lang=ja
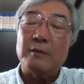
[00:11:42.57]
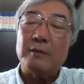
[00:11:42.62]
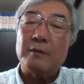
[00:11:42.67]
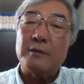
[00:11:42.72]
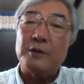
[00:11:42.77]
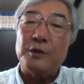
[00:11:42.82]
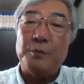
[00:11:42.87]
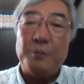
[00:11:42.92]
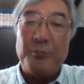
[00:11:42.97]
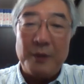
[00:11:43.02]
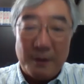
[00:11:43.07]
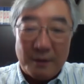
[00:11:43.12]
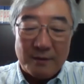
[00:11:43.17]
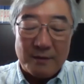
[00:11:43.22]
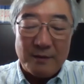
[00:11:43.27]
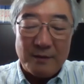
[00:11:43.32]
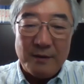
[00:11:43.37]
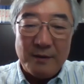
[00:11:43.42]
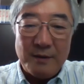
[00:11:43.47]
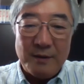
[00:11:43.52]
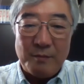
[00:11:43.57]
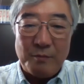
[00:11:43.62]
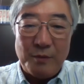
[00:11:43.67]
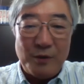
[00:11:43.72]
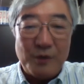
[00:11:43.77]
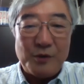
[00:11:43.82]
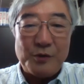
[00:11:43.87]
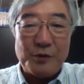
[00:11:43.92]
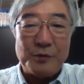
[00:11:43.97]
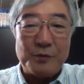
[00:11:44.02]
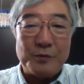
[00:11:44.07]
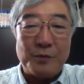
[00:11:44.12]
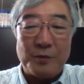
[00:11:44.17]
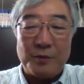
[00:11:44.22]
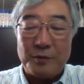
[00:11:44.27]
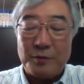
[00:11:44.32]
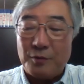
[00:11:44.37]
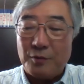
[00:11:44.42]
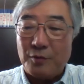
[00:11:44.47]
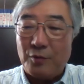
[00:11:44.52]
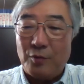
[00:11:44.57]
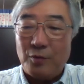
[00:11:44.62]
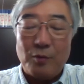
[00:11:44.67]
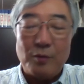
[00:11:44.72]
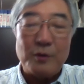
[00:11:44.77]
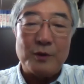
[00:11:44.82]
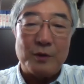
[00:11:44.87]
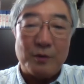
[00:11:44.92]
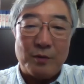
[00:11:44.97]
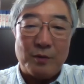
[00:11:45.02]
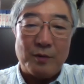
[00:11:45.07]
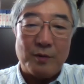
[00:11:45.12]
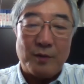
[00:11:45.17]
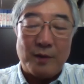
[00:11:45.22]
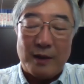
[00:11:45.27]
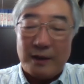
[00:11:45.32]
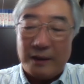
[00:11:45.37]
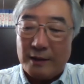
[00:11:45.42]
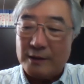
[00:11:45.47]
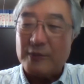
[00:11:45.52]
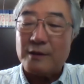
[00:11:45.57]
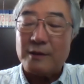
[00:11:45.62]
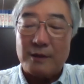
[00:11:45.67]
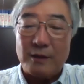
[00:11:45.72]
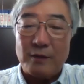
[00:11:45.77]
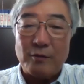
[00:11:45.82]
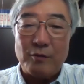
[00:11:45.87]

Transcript: 人民、民衆の、その放棄の話ですね。